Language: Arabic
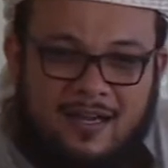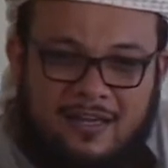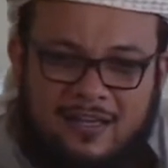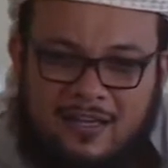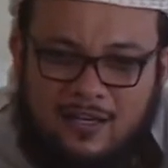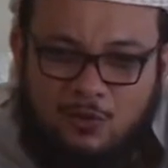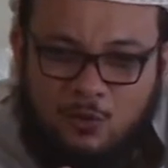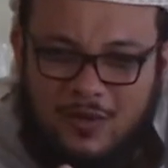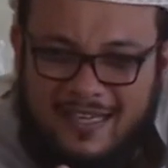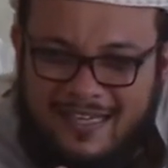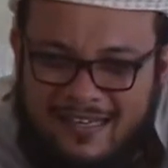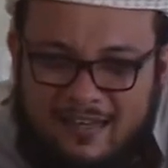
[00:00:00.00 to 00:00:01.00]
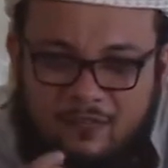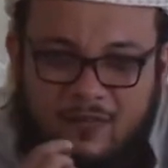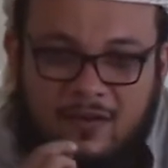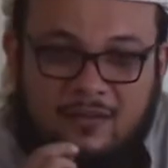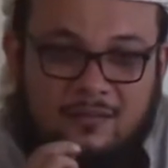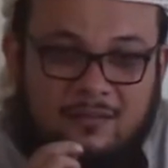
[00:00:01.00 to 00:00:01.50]
غيرته قليلا
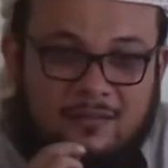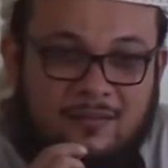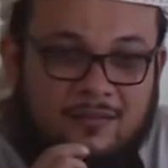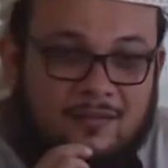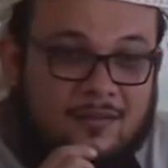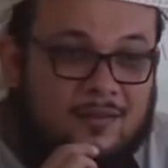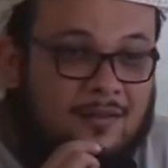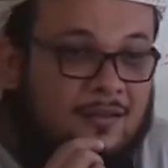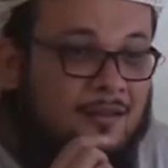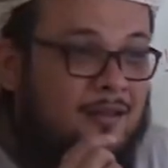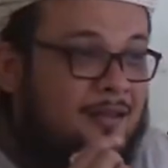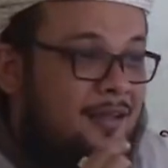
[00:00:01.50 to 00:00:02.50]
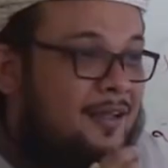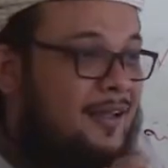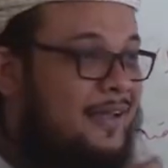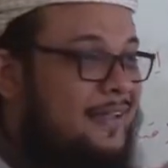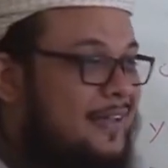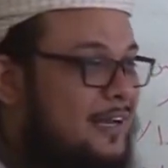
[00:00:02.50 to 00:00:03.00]
فقط
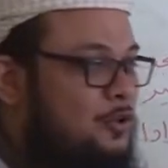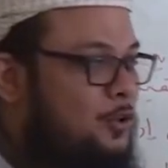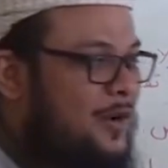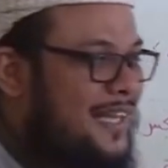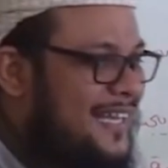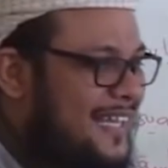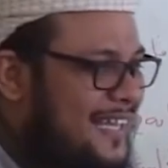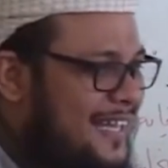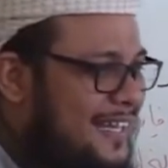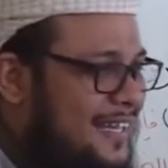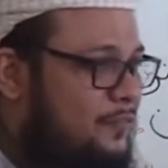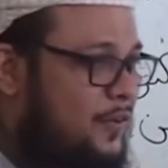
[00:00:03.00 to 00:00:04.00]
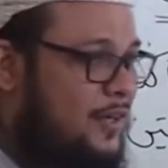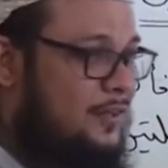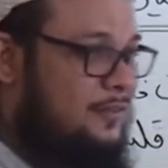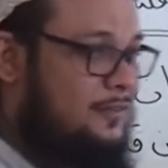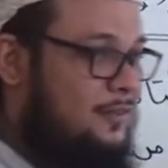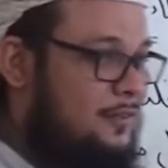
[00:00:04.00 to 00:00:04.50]
غيرته قليلا
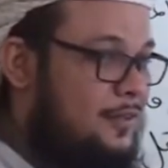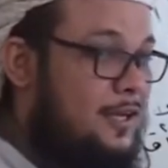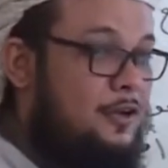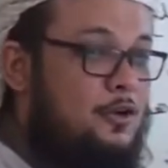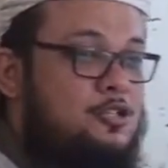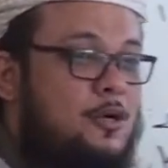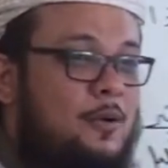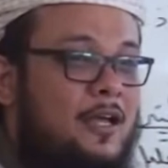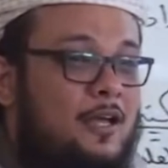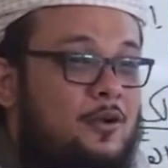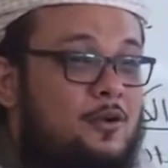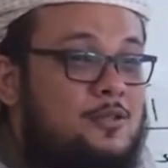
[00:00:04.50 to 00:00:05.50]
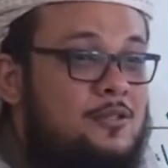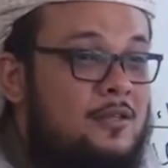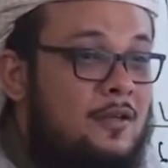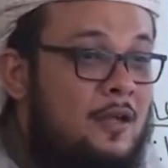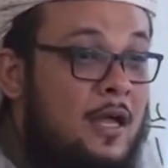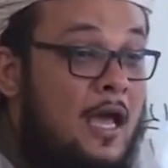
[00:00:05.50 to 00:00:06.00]
فقط ينقص أو لا ينقص
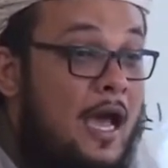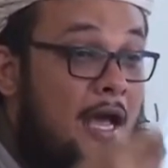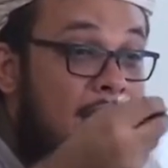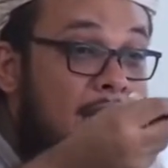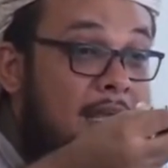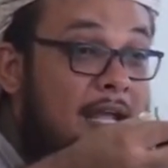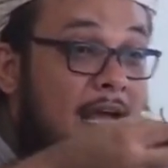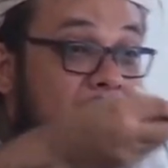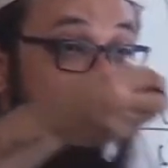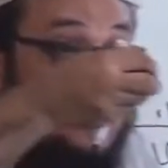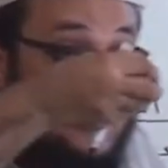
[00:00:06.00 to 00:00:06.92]
النجاسة